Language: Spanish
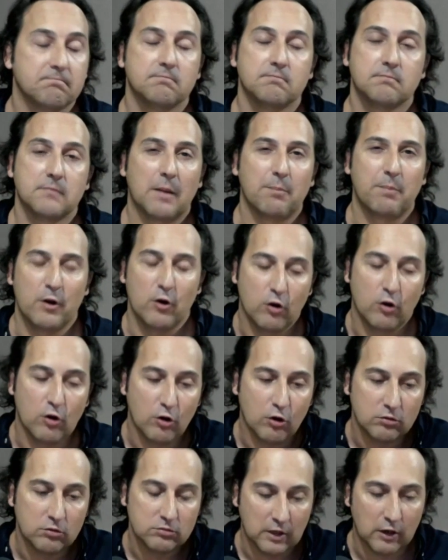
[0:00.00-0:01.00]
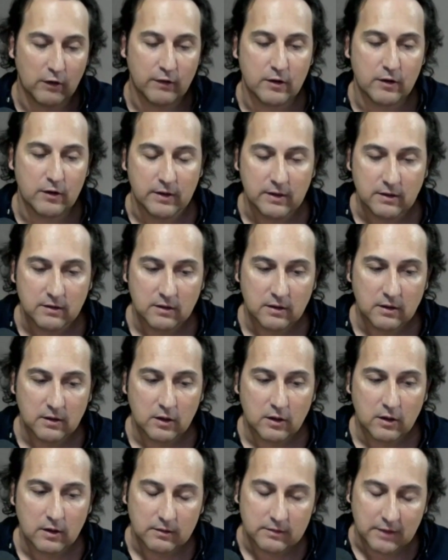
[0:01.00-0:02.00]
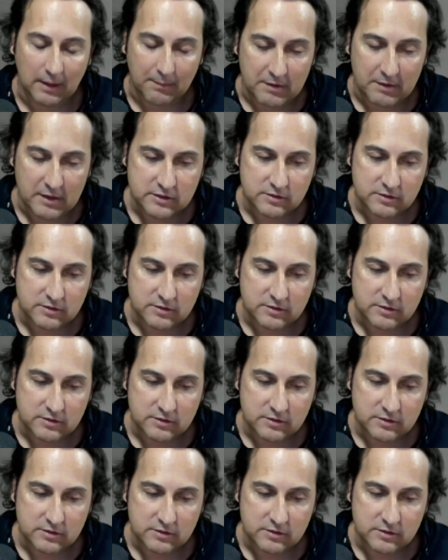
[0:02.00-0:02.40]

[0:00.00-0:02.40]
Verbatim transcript: Pero te lo digo, ¿eh? también es